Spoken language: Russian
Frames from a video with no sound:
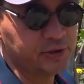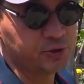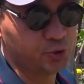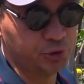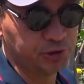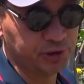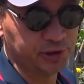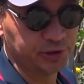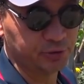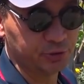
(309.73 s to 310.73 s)
Стоит
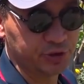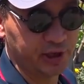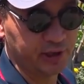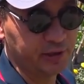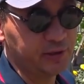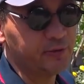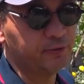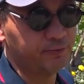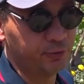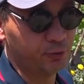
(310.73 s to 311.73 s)
это, друзья,
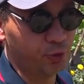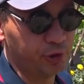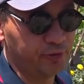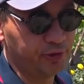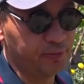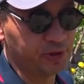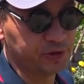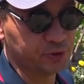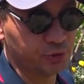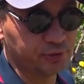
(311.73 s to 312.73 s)
в любое время
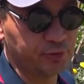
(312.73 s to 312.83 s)
сезона,